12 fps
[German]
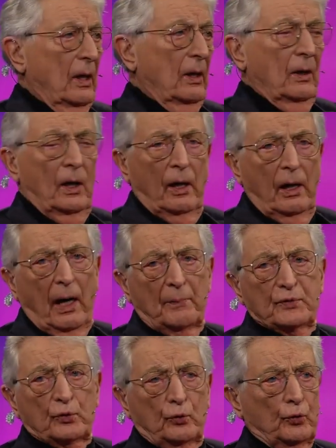Ach, gegen uns.
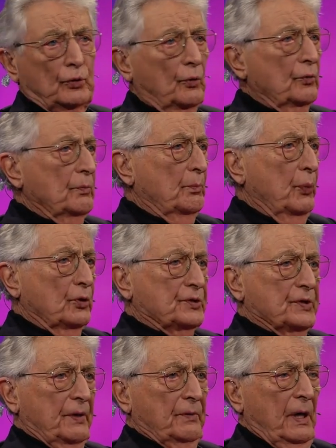Absolut und oh,
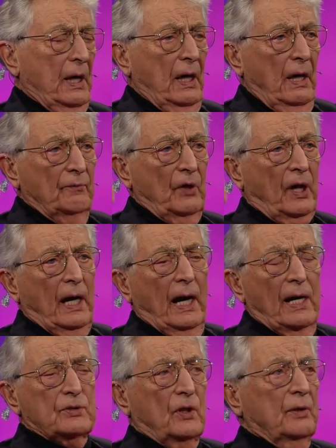Blödsinn. Ja, ist mir klar, Herr
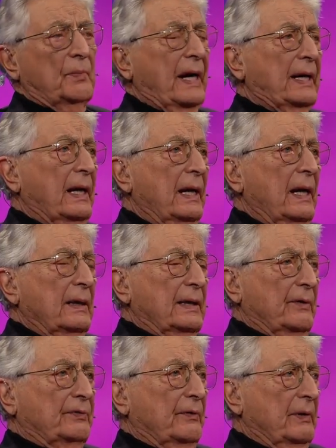also, ich meine, das sagen,
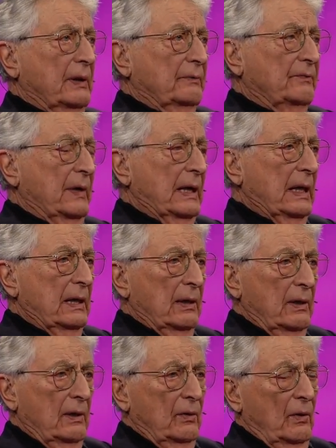aber ja, äh, es ist
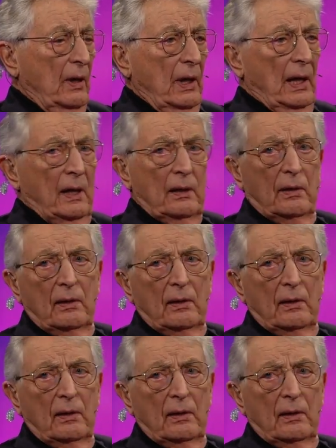so. Und von